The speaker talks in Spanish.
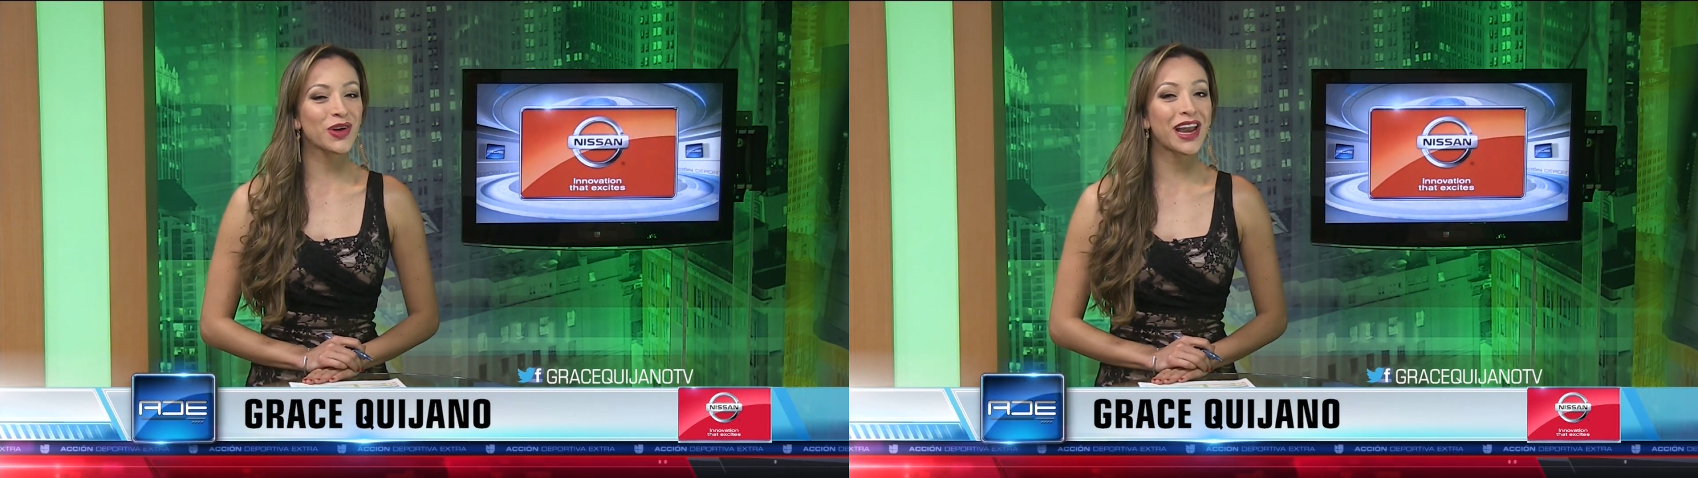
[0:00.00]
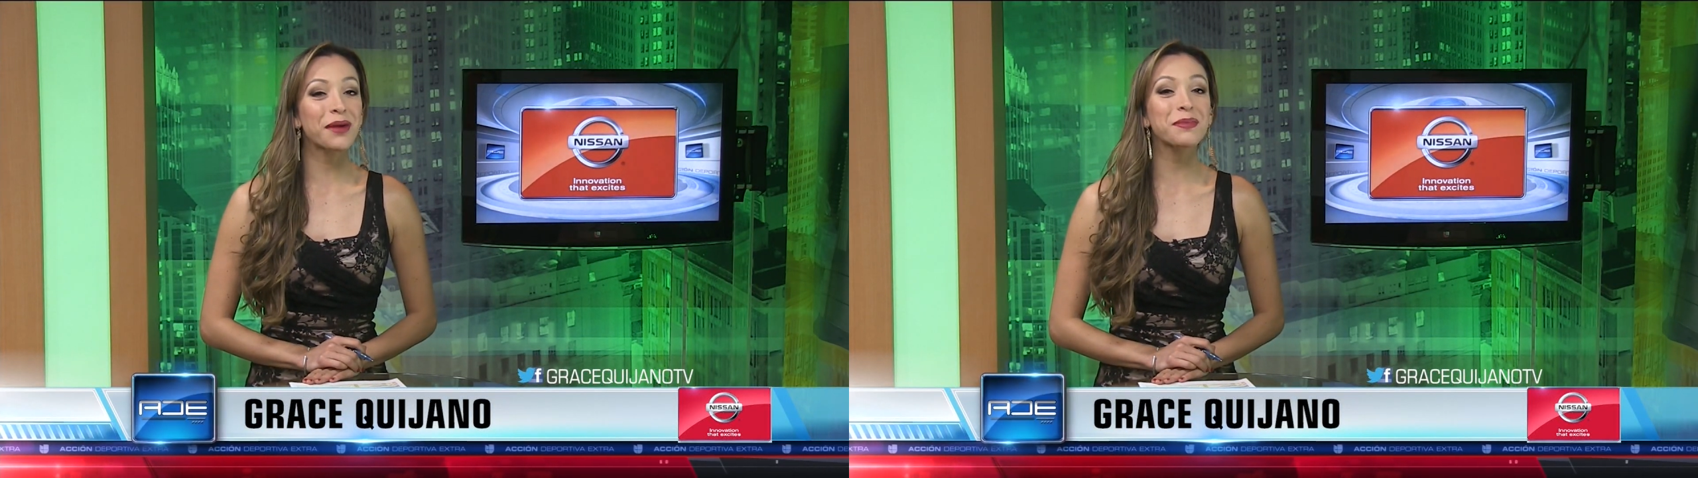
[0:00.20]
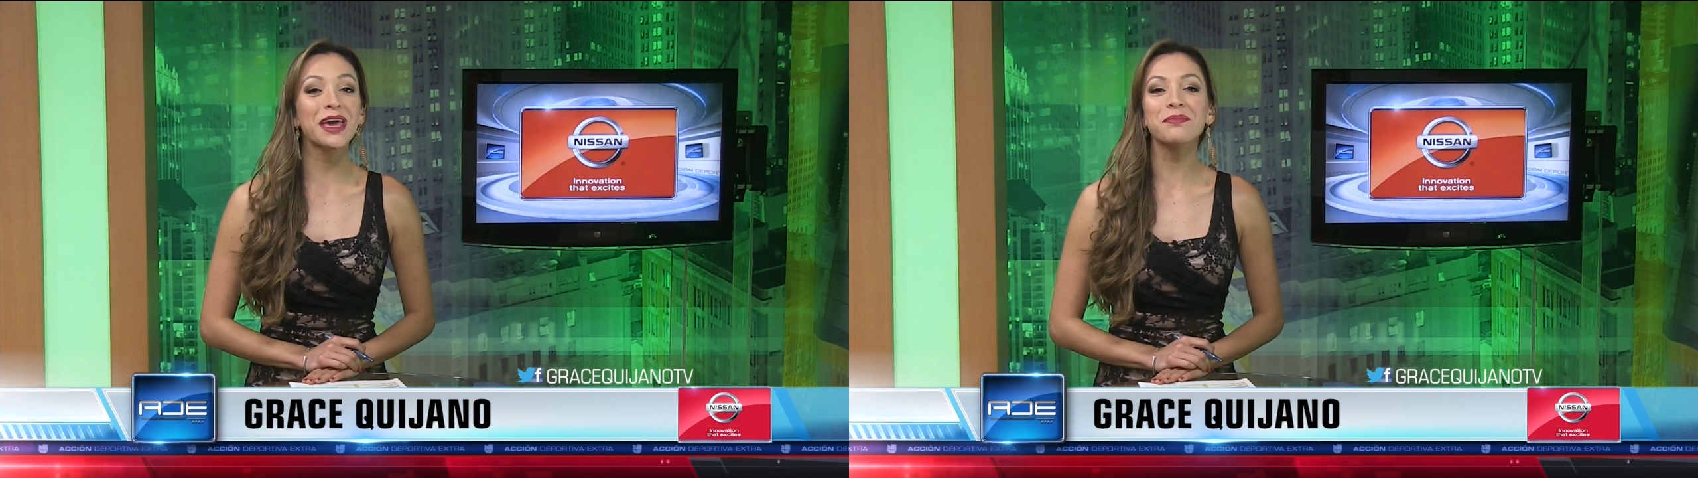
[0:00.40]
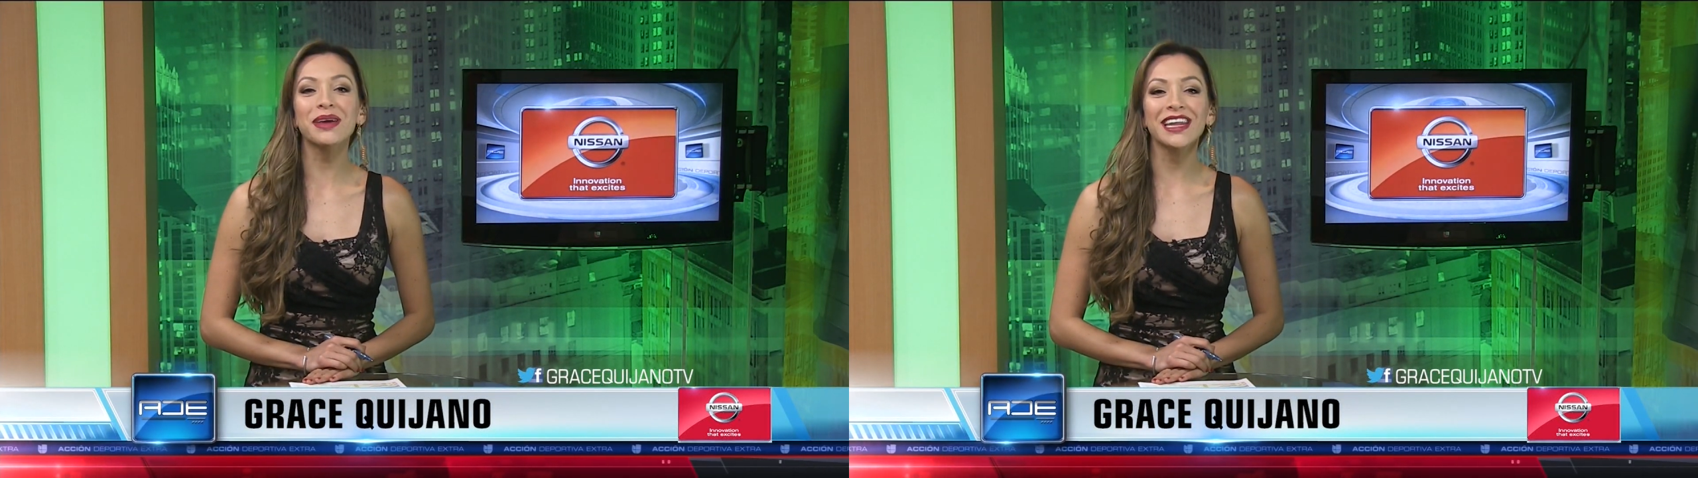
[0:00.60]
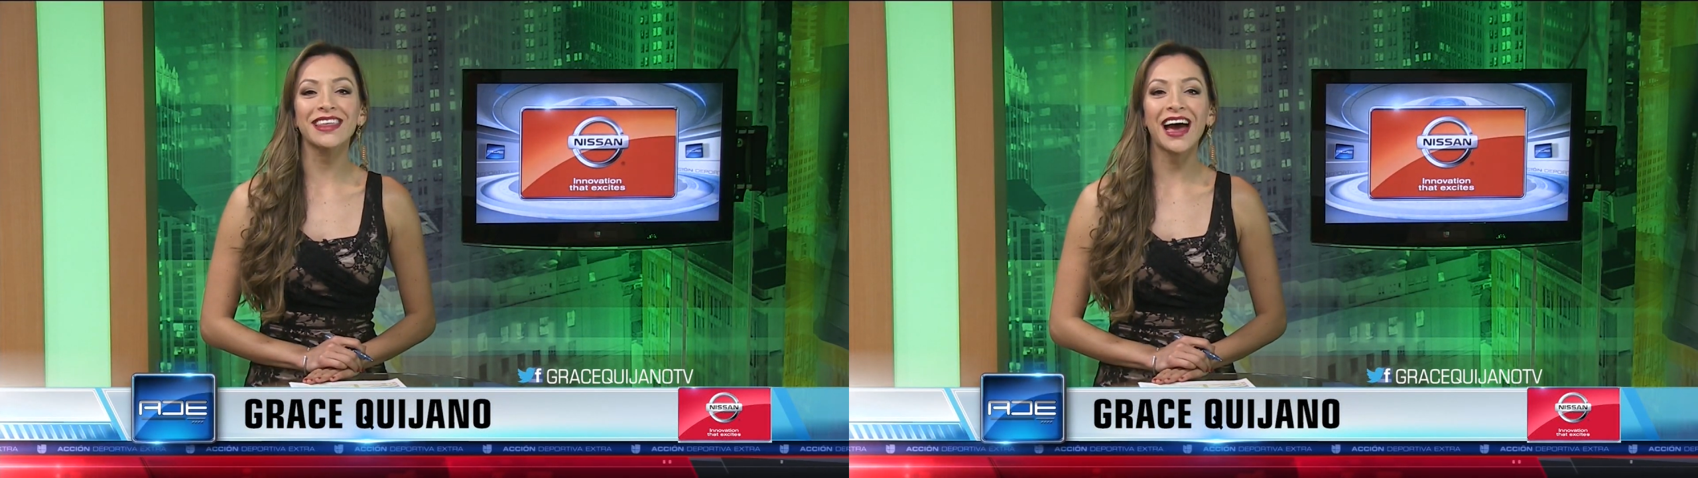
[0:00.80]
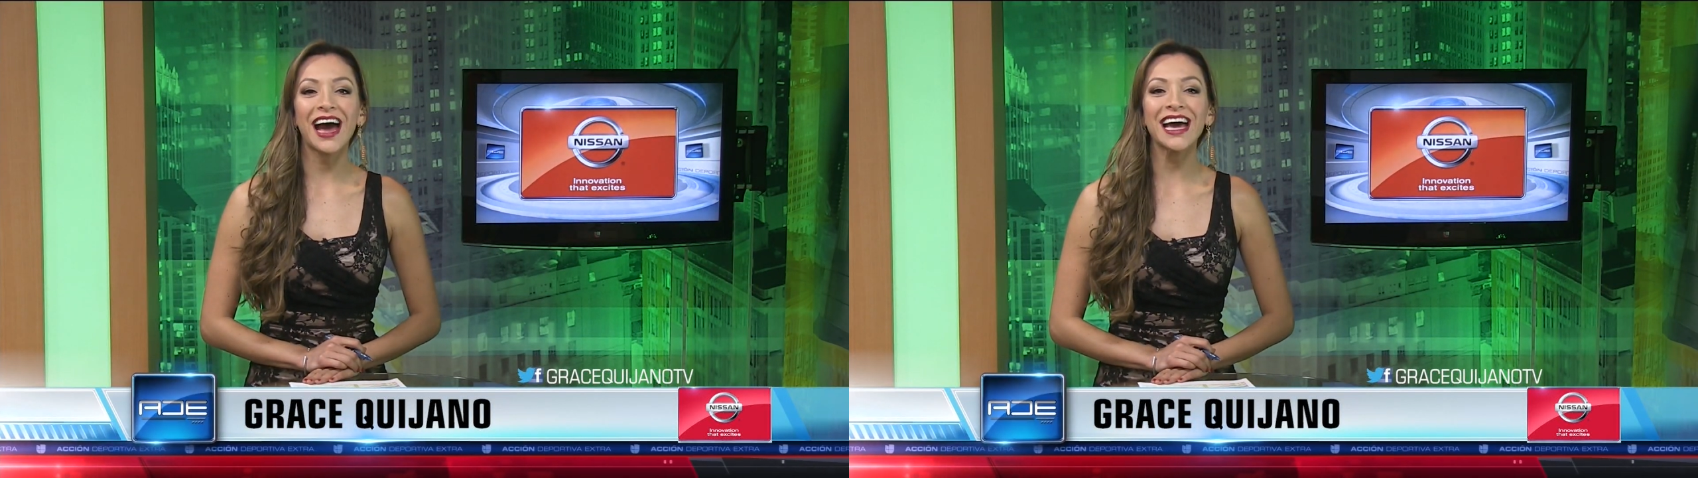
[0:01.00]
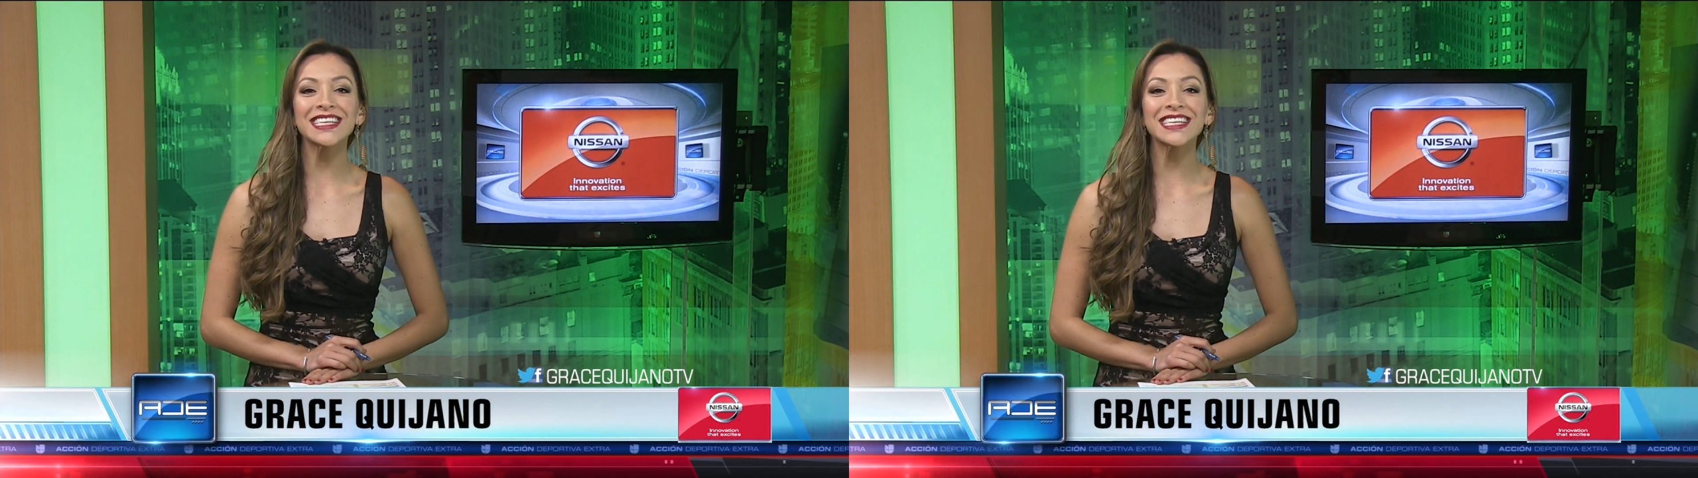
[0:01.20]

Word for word: les doy la bienvenida